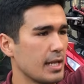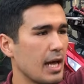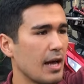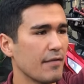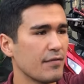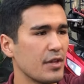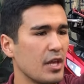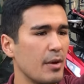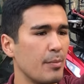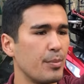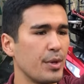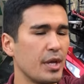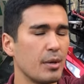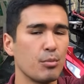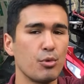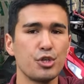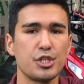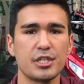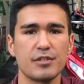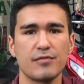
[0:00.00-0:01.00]
главное
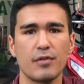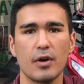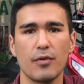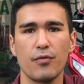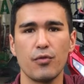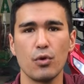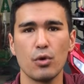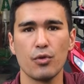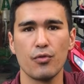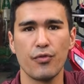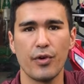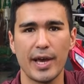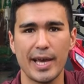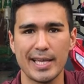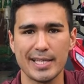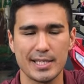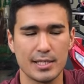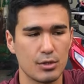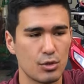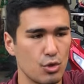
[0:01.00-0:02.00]
преимущество full
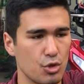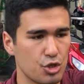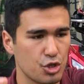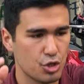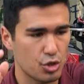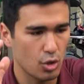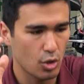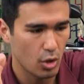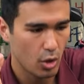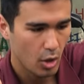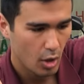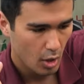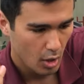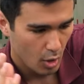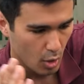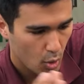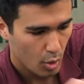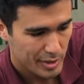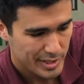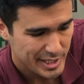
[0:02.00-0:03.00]
face, то что
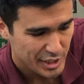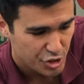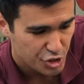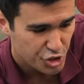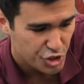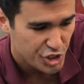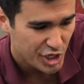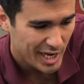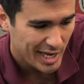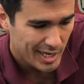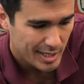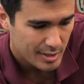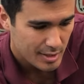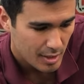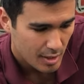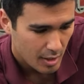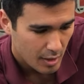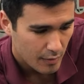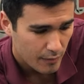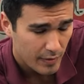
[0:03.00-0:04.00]
он защищает
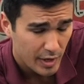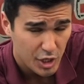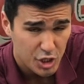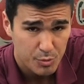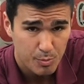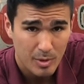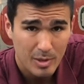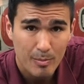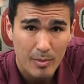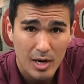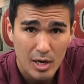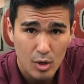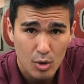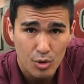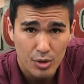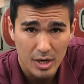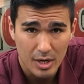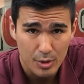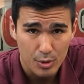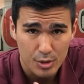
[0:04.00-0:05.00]
ваш
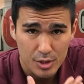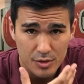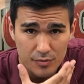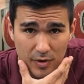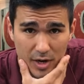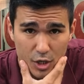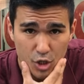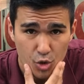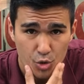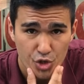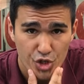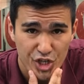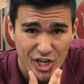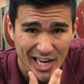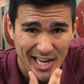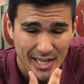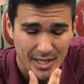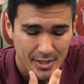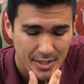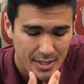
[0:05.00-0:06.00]
подбородок, то есть вашу
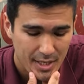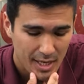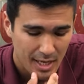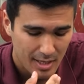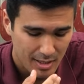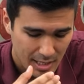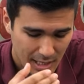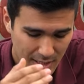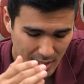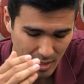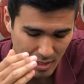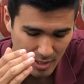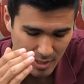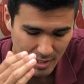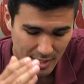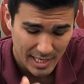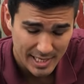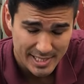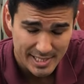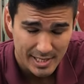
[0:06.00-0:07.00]
челюсть. Когда,
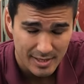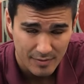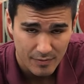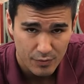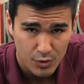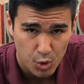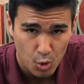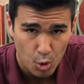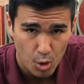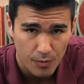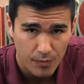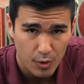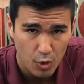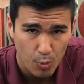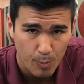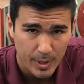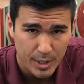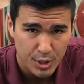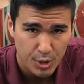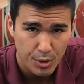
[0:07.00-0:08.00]
если вдруг вы
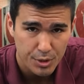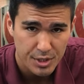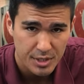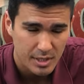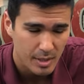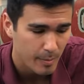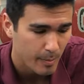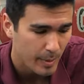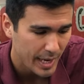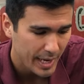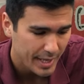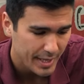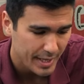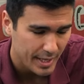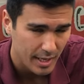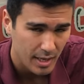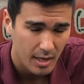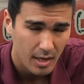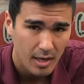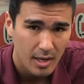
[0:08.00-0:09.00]
упадете на
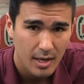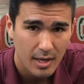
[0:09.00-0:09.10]
байке,